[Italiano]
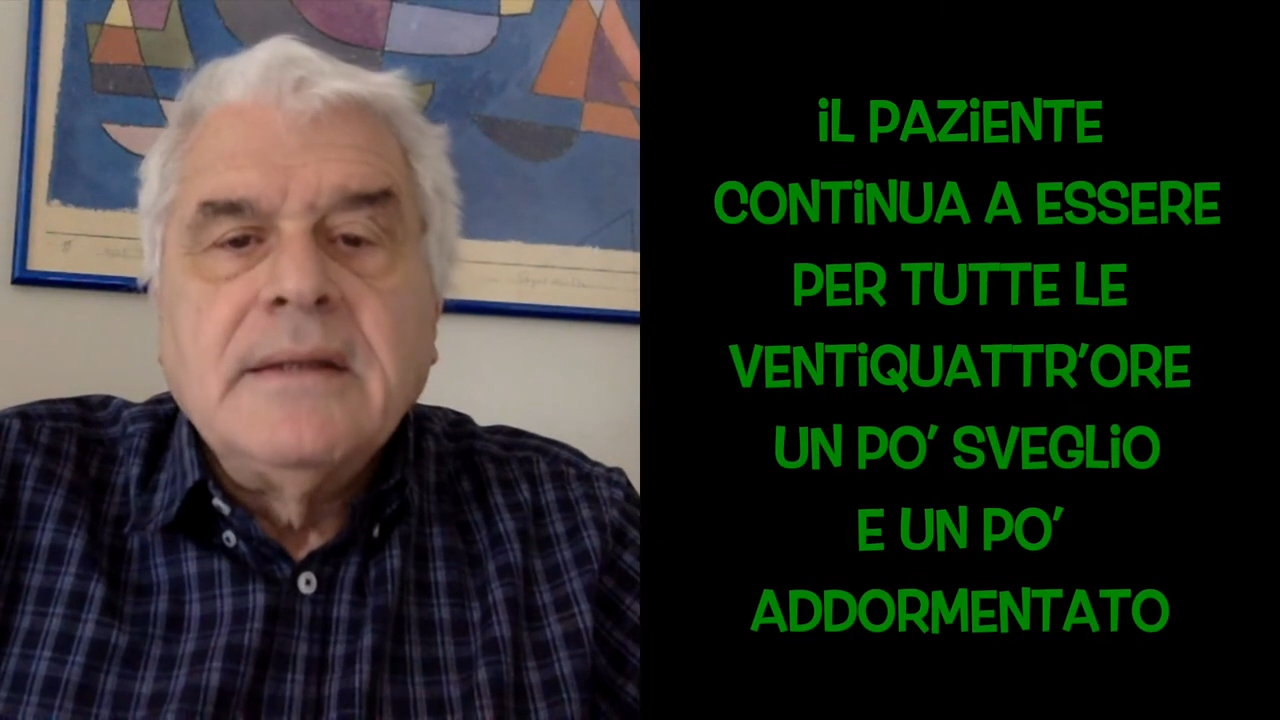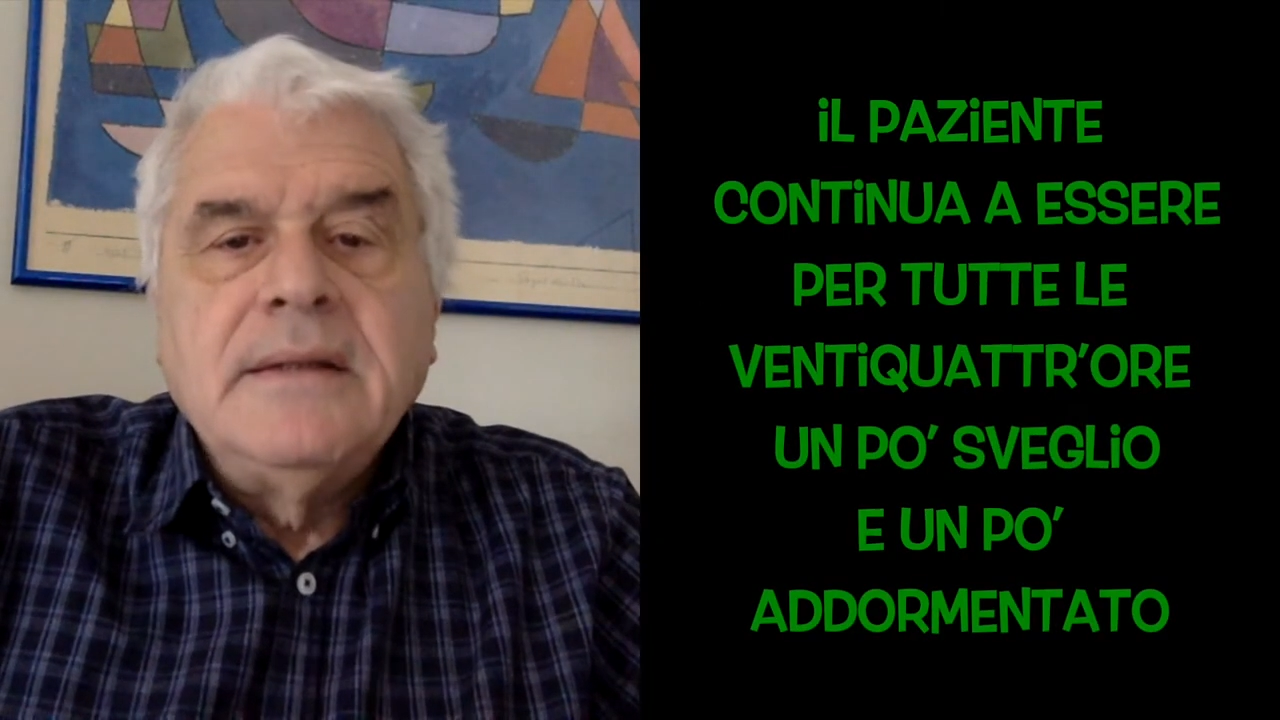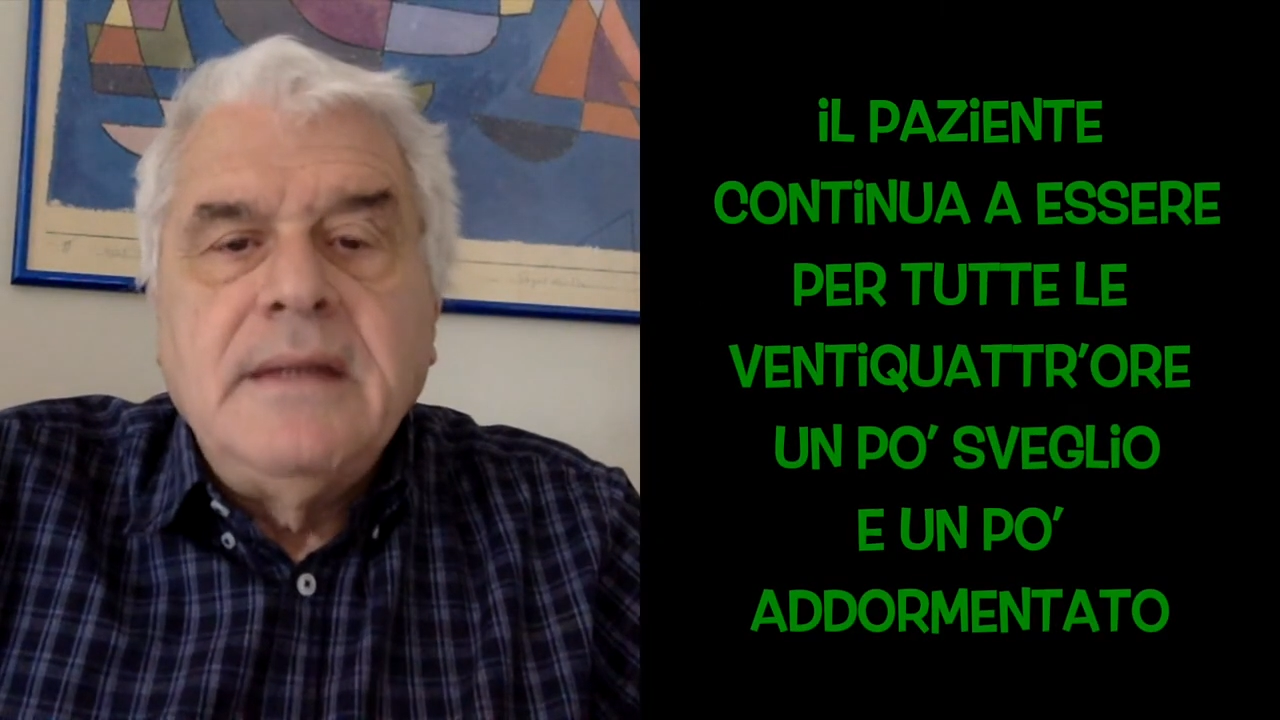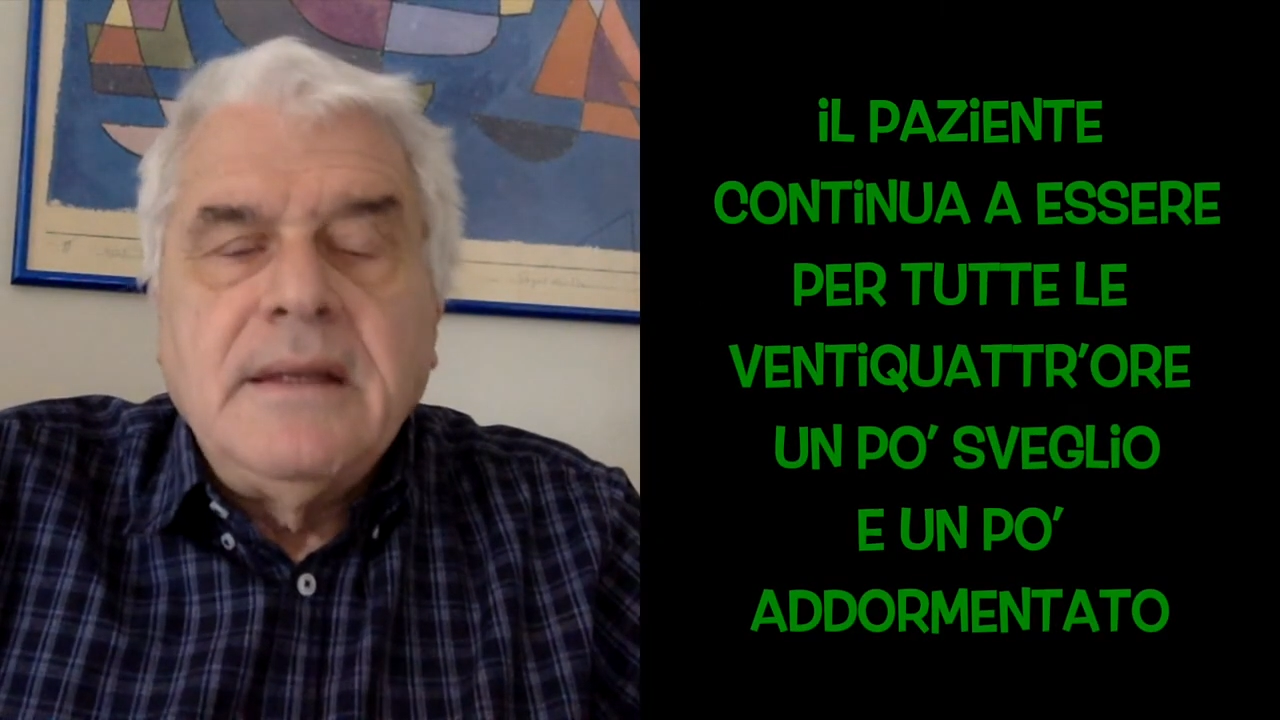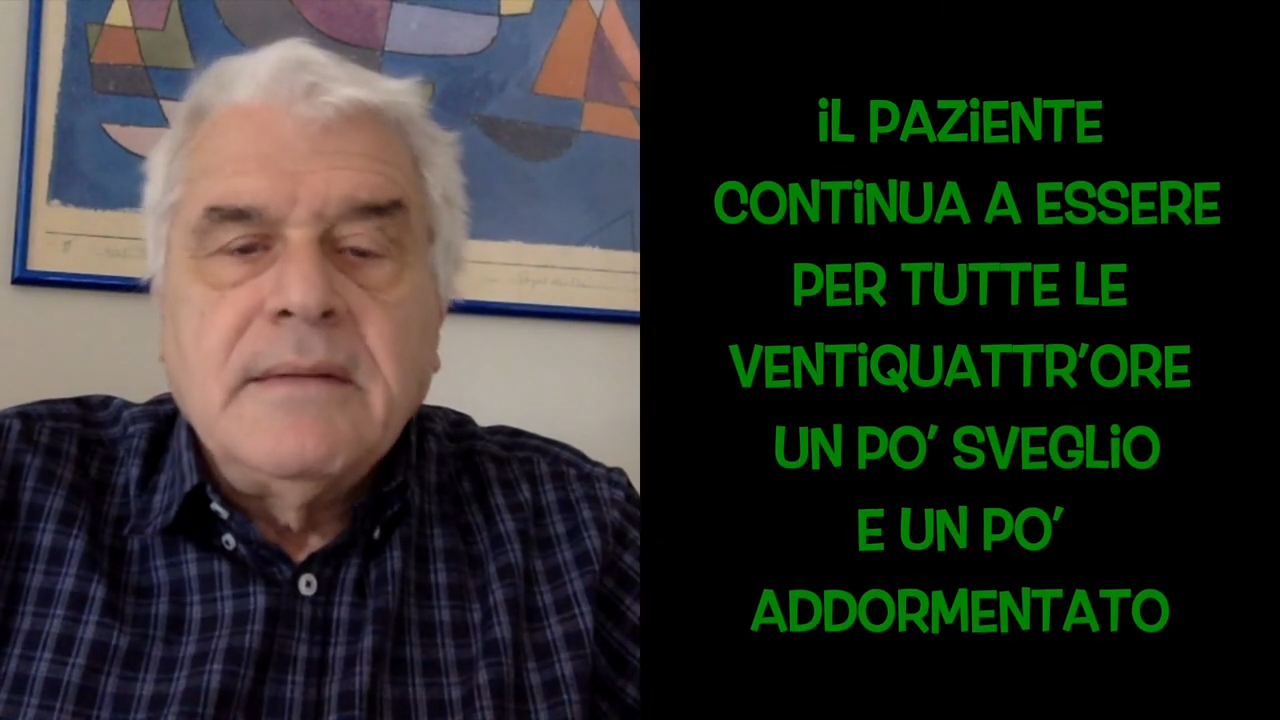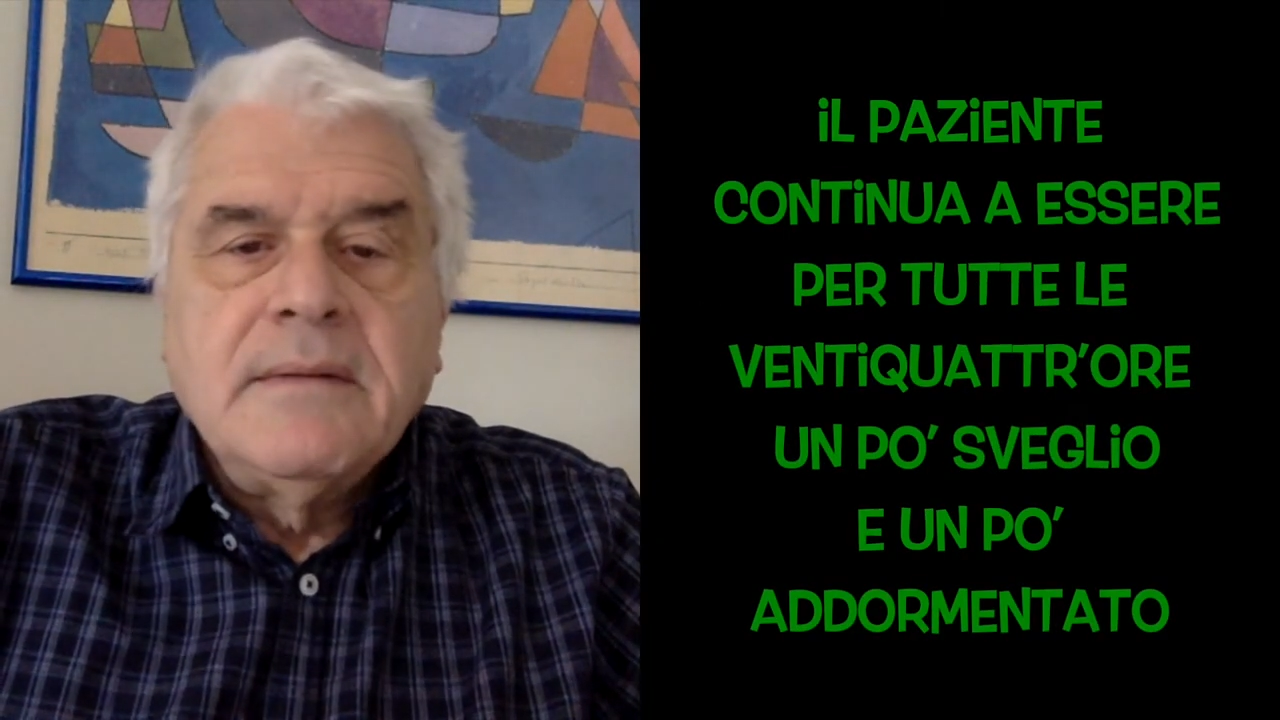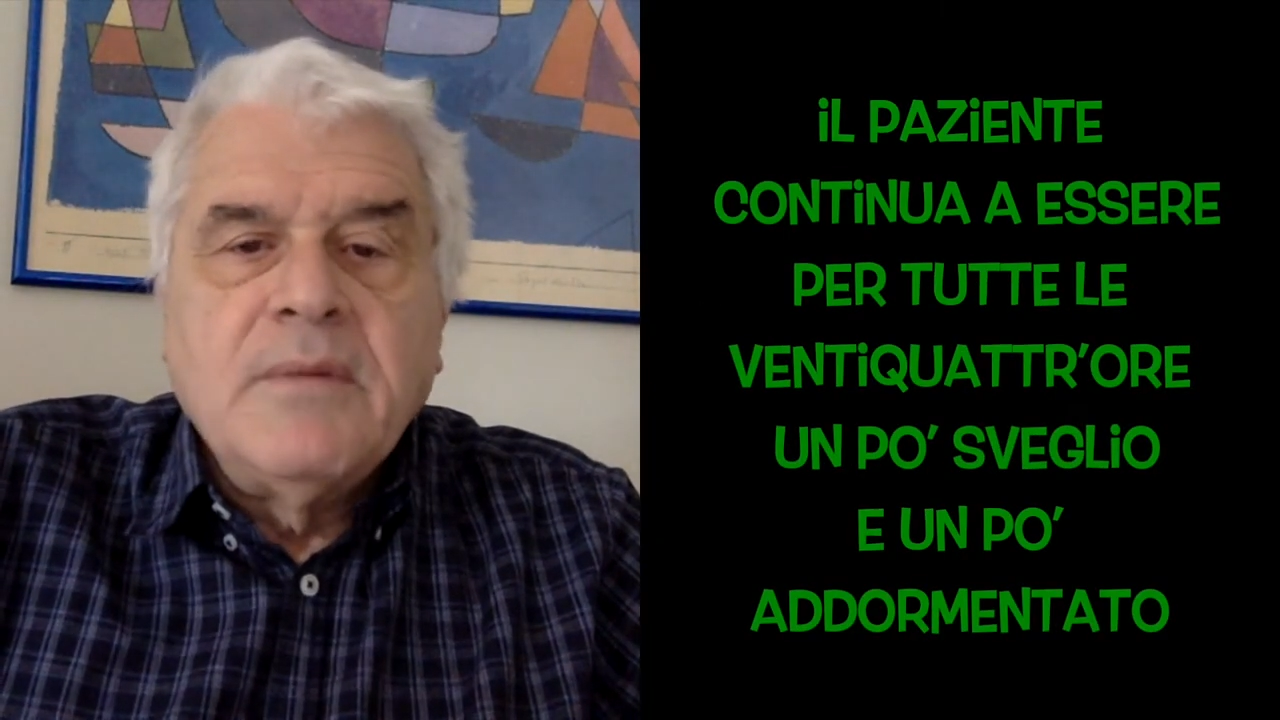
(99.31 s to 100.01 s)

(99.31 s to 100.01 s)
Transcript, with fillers: di